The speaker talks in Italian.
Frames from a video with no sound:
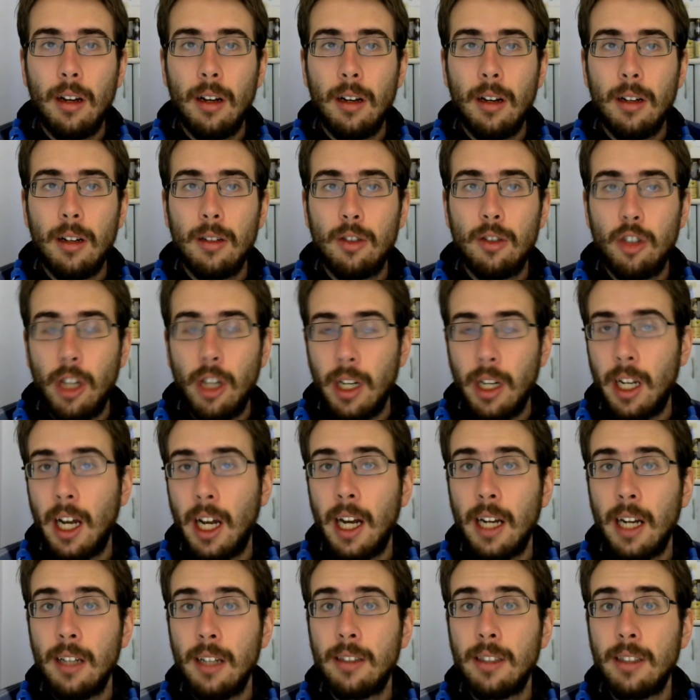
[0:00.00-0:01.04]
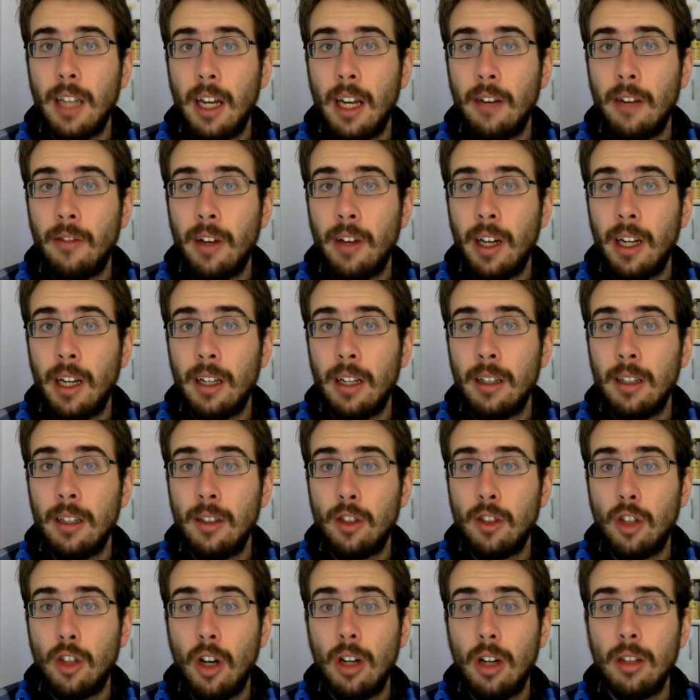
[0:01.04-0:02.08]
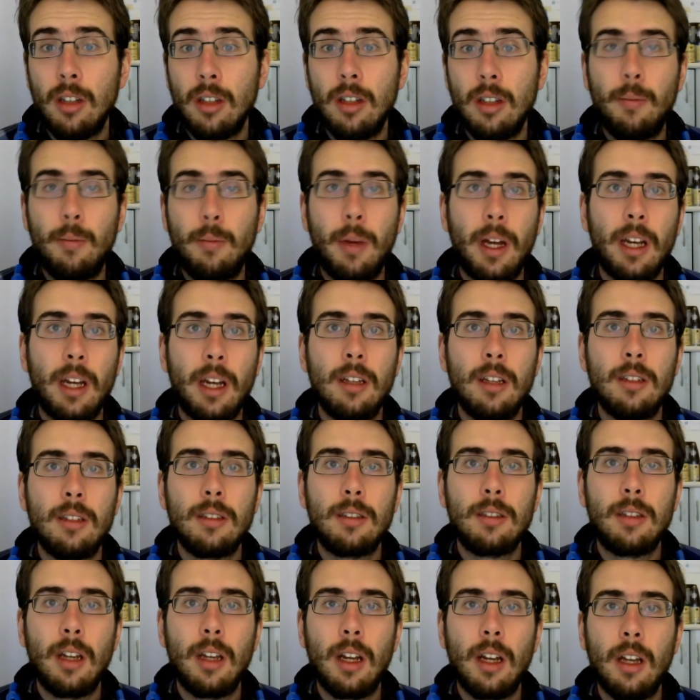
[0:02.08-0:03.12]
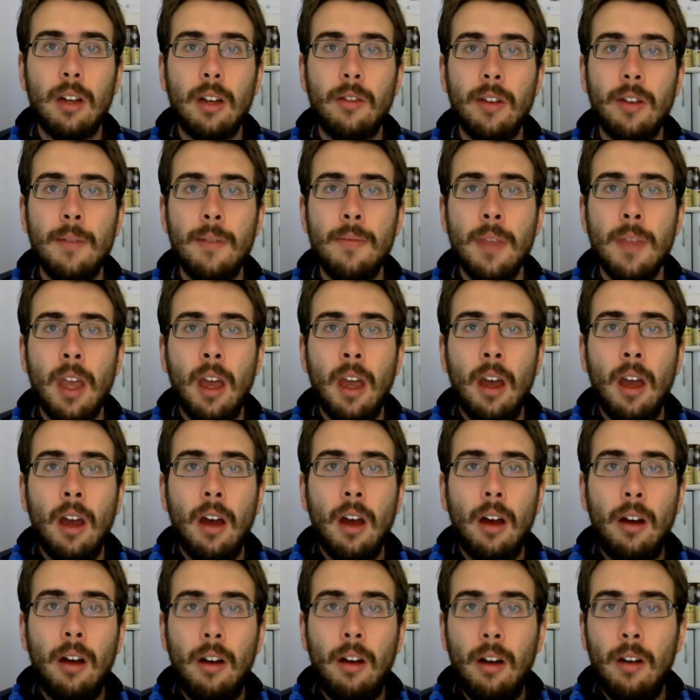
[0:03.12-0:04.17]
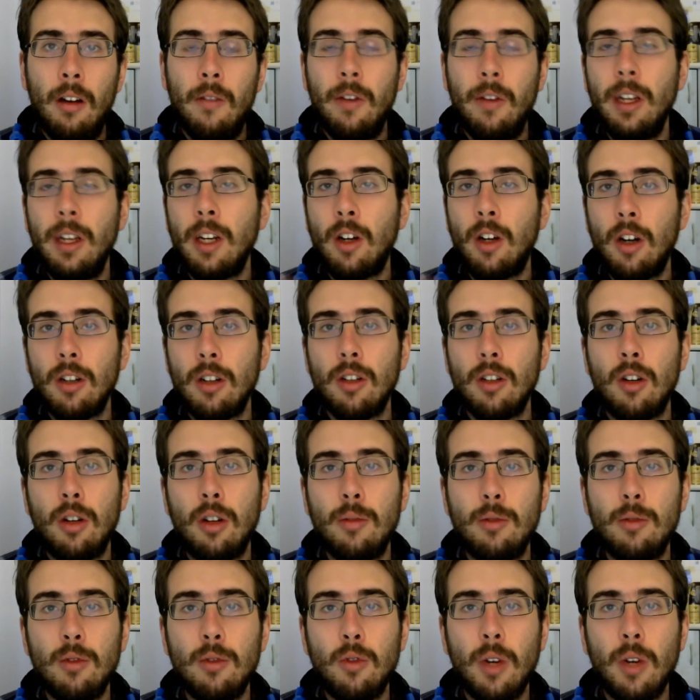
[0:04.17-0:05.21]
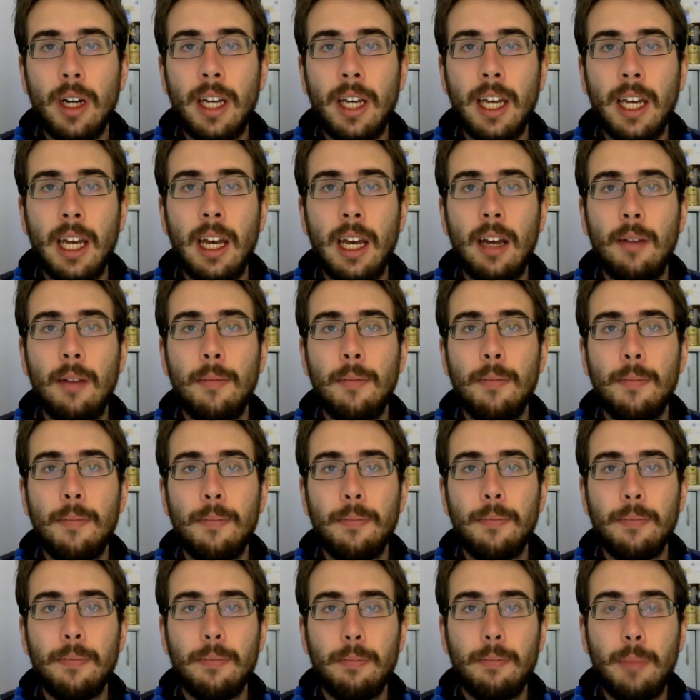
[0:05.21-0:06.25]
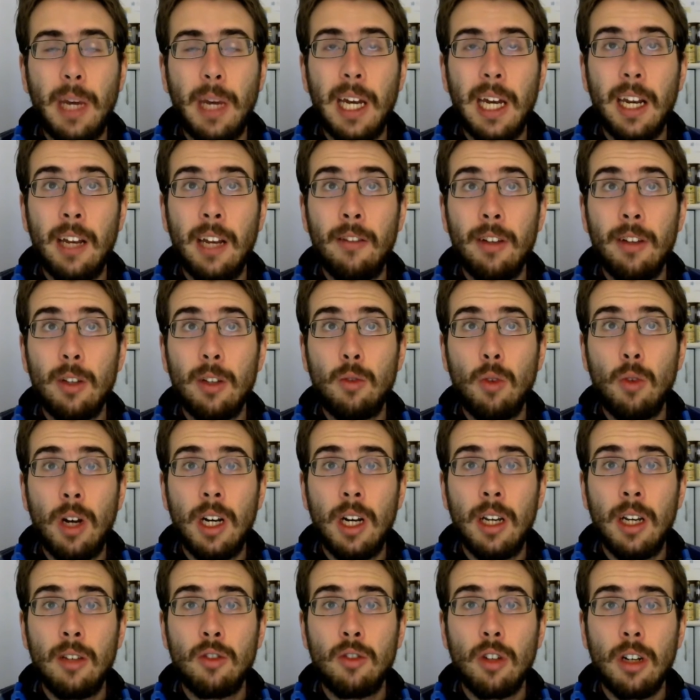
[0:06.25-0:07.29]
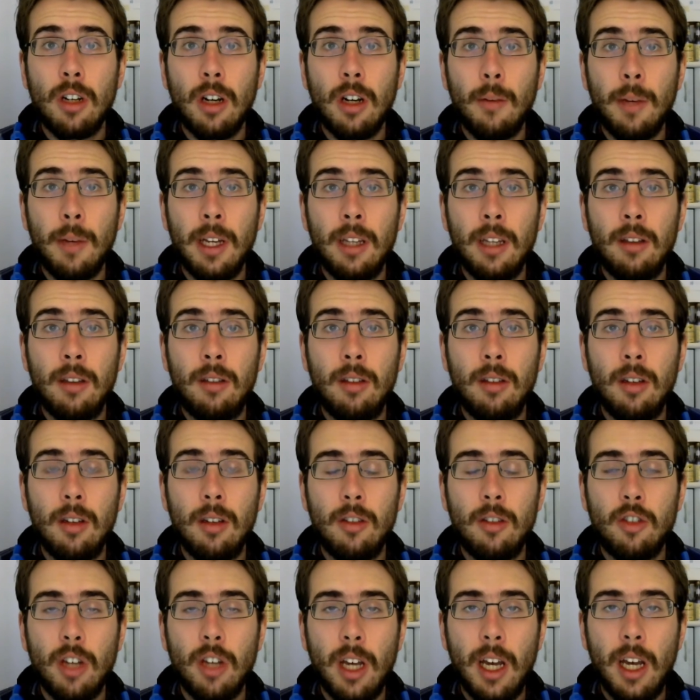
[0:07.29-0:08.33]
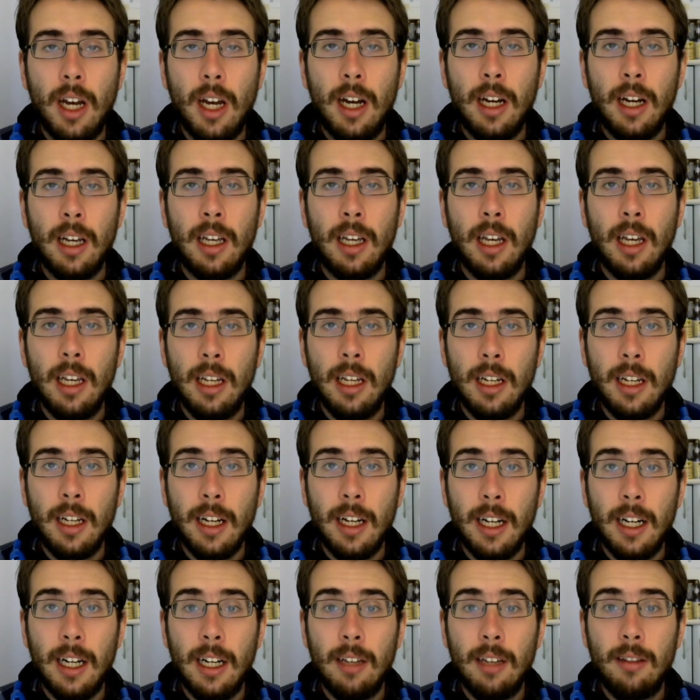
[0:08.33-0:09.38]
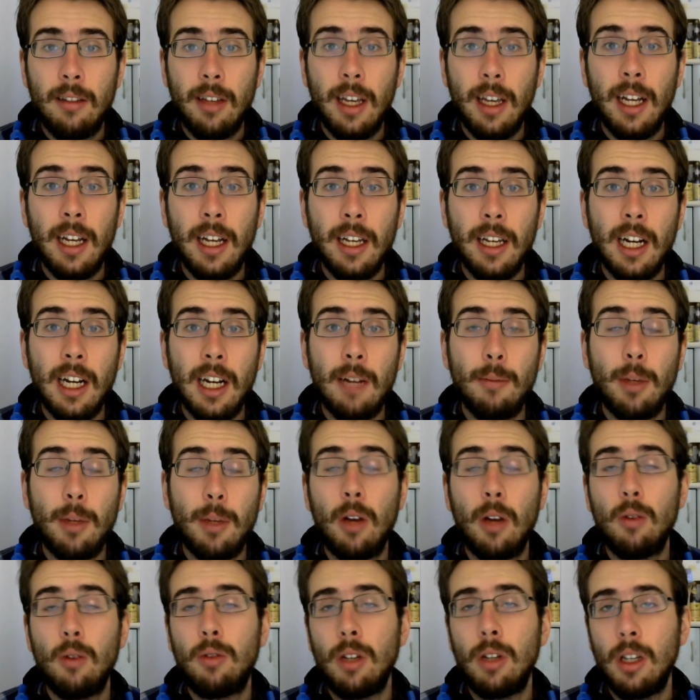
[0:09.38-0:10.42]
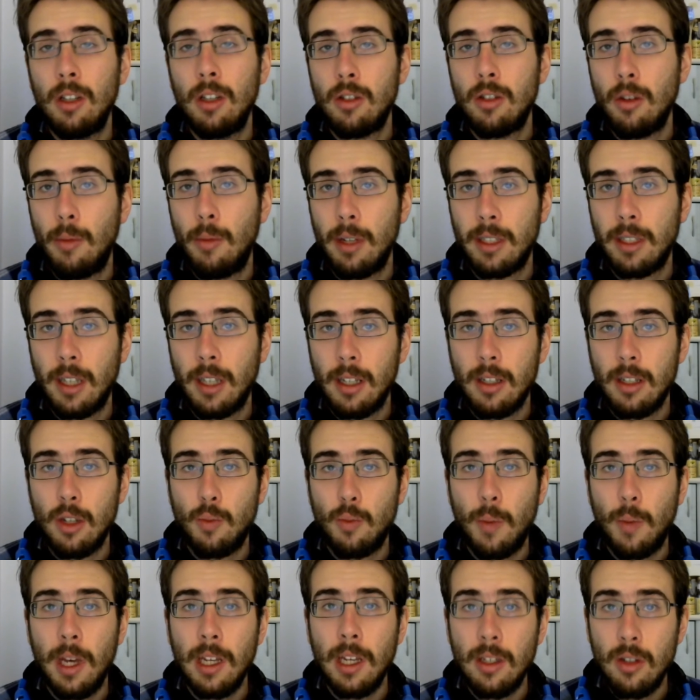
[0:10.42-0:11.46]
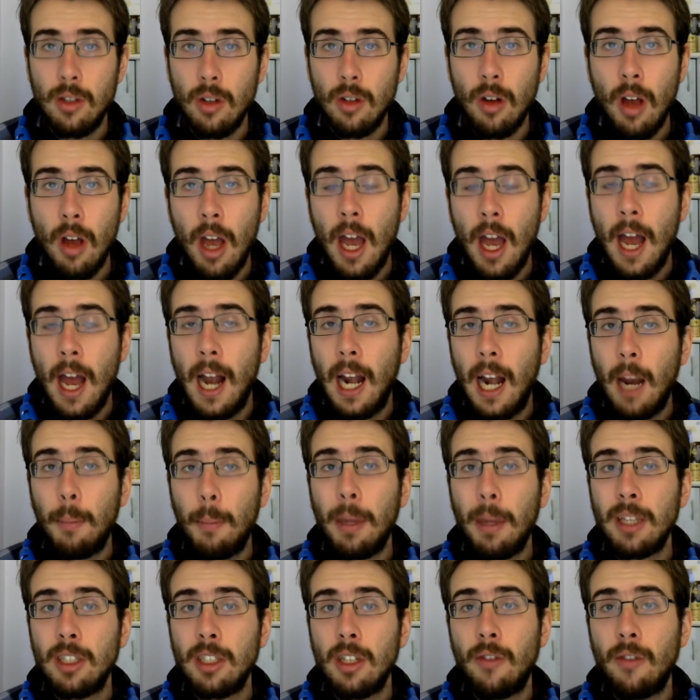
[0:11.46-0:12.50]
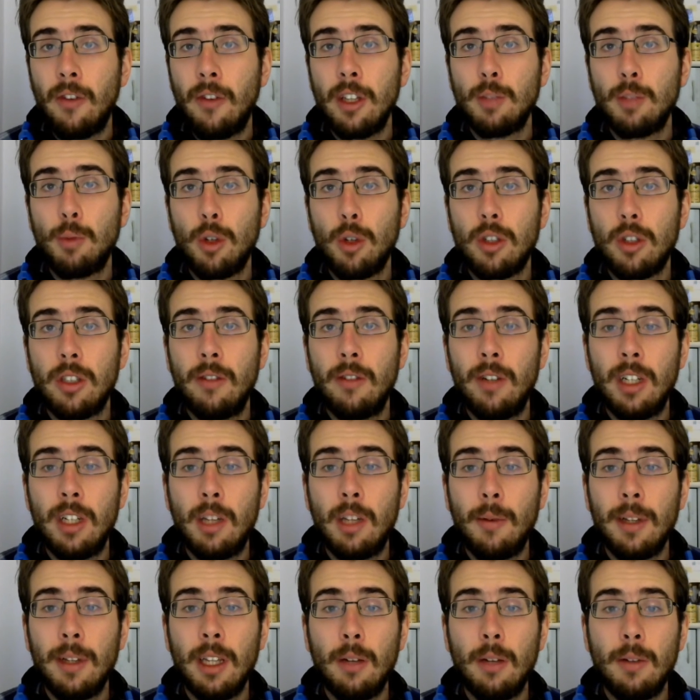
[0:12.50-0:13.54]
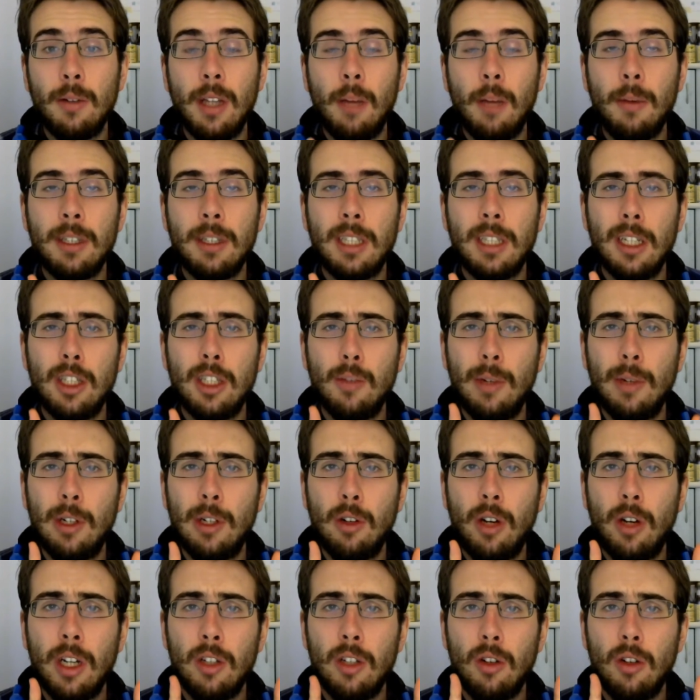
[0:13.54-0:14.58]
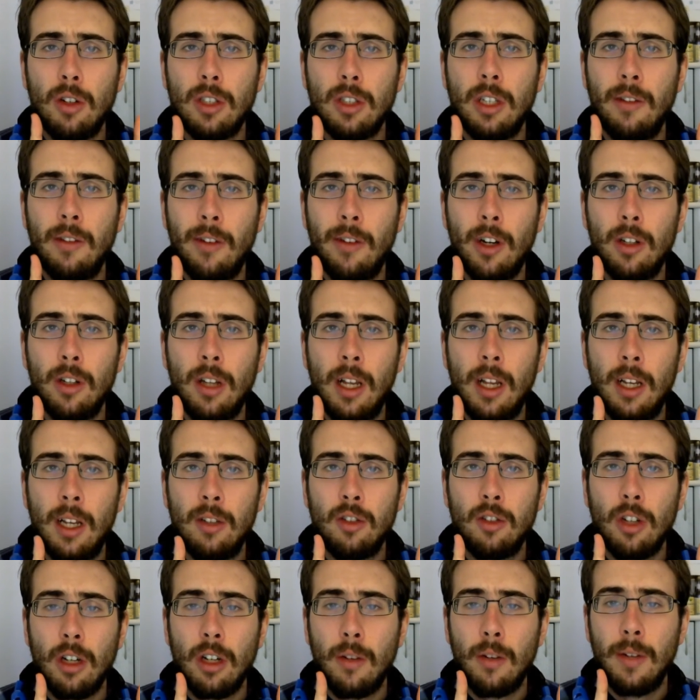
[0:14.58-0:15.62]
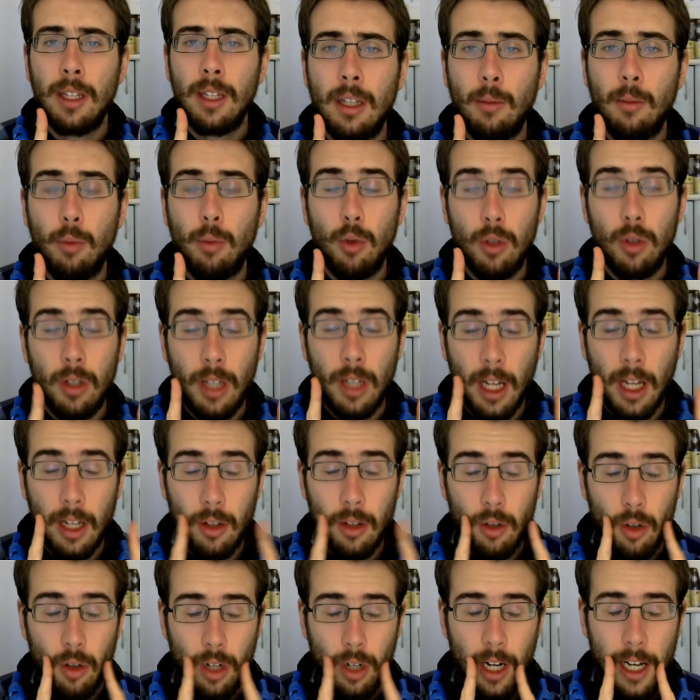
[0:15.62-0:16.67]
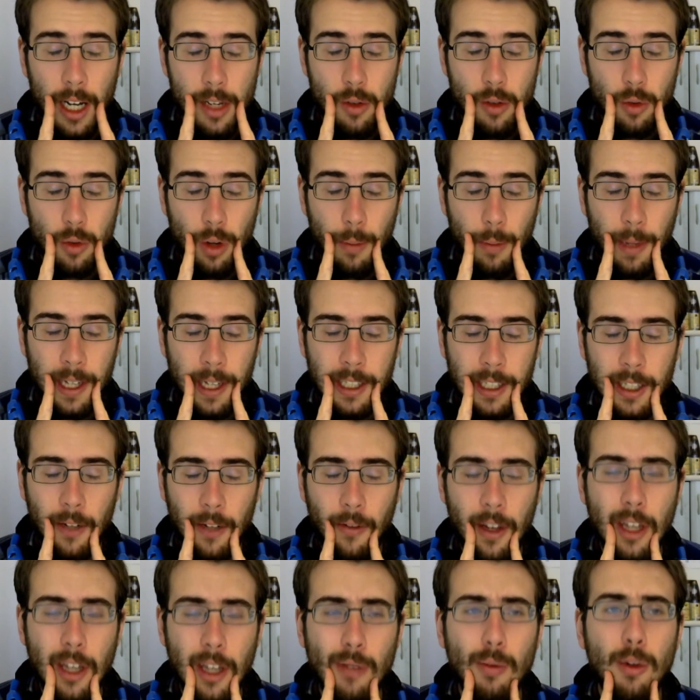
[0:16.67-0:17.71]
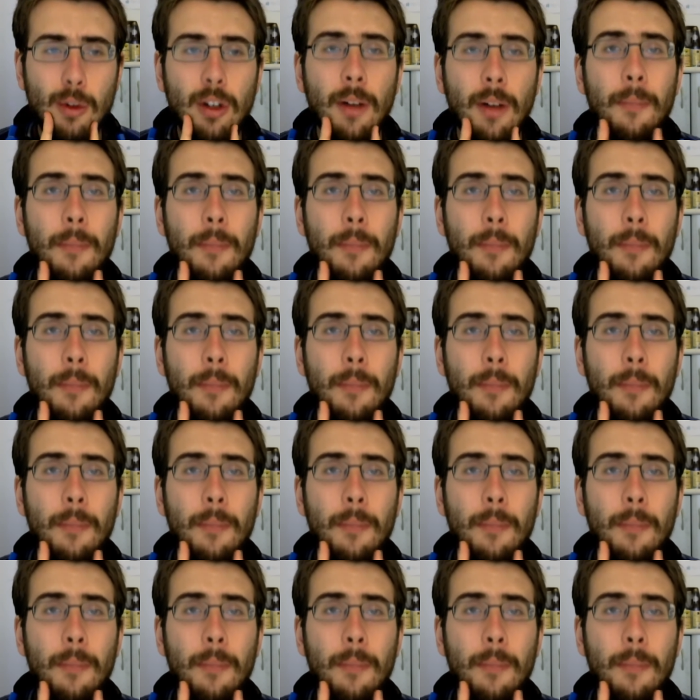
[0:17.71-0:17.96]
cercare il server Discord per inserirvi. Eh, vi ricordo comunque che per eventuali aggiornamenti c'è anche il canale Telegram che utilizzo abbastanza spesso. La pagina Facebook se volete mandarmi dei messaggi ma non credo che scriverò degli aggiornamenti di tanto là sulla pagina Facebook.